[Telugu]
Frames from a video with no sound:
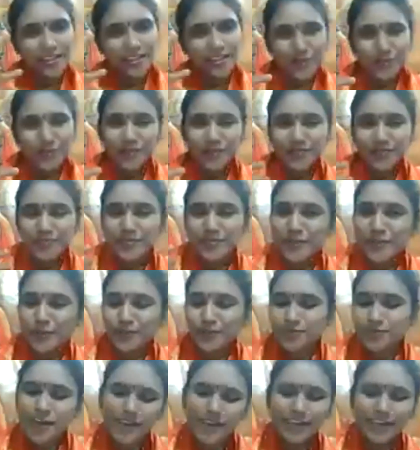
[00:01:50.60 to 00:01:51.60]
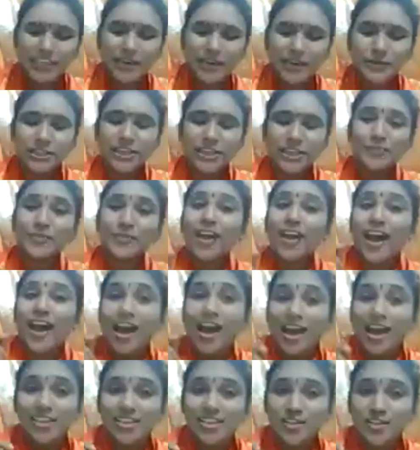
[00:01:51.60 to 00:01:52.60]
సో ఇంకేముంది
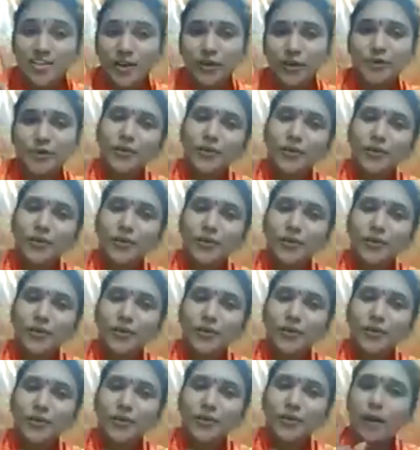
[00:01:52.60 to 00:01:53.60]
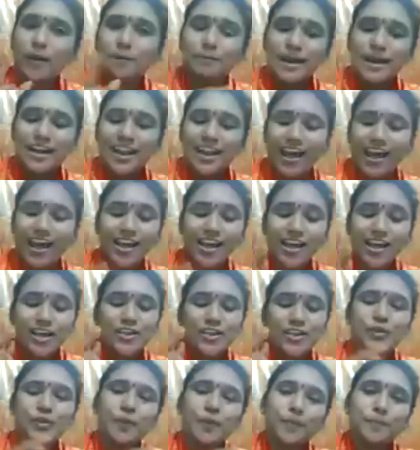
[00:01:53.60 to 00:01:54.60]
అర్జునుడు మరలా
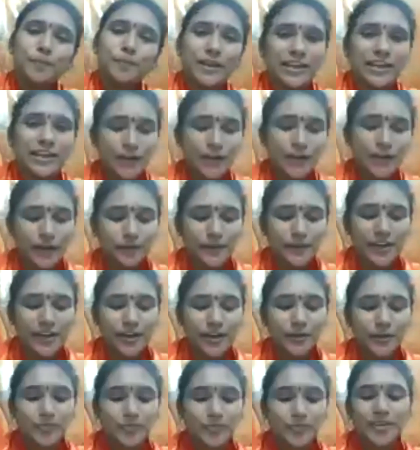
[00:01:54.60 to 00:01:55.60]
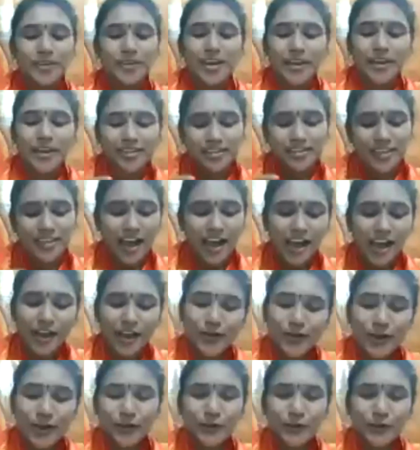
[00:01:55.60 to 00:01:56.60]
సూపర్ హీరో అయిపోయాడు తాను
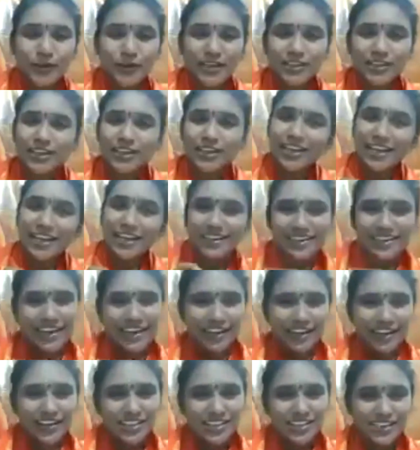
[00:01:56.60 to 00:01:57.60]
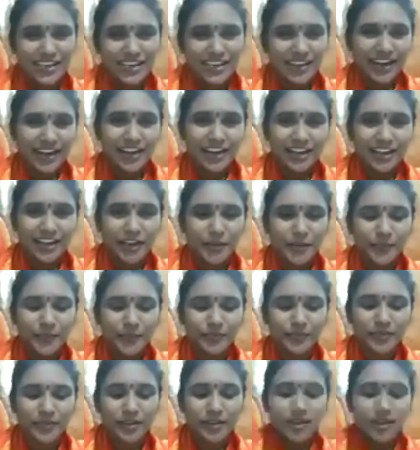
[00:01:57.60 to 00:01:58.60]
అనుకున్నది నెరవేర్చగలిగాడండి
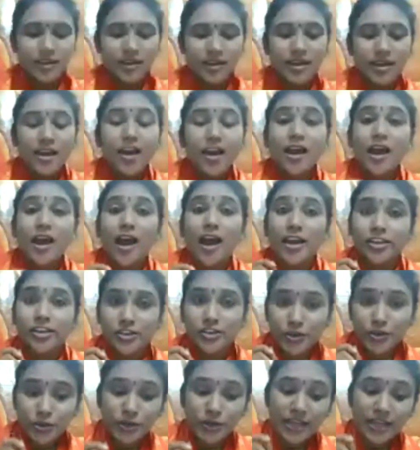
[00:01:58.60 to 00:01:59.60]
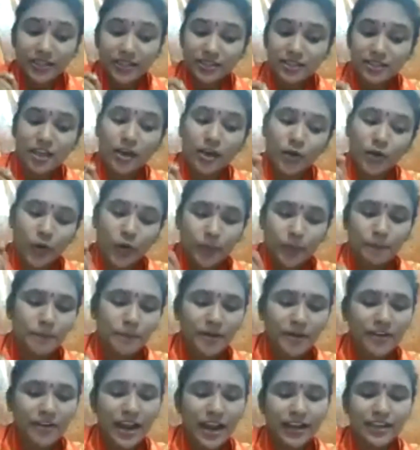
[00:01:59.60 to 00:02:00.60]
అర్జునుడంత
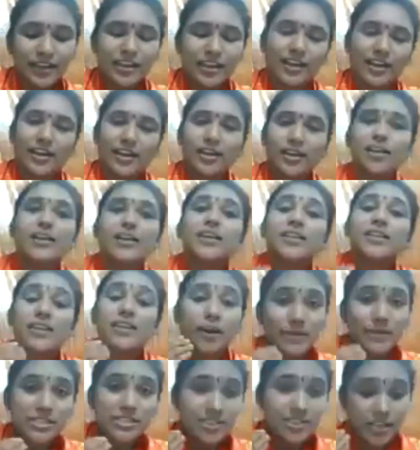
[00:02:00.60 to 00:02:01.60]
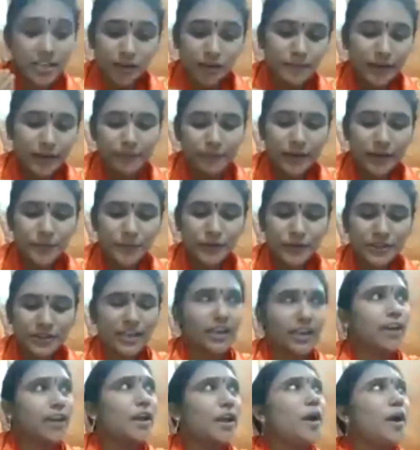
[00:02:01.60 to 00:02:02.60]
గొప్పవాడికే సమస్యలకు భయపడిపోతే
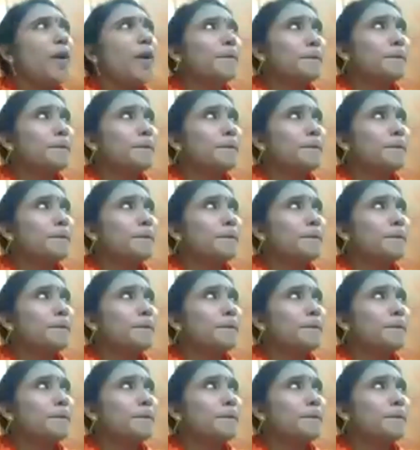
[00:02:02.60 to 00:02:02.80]
మరి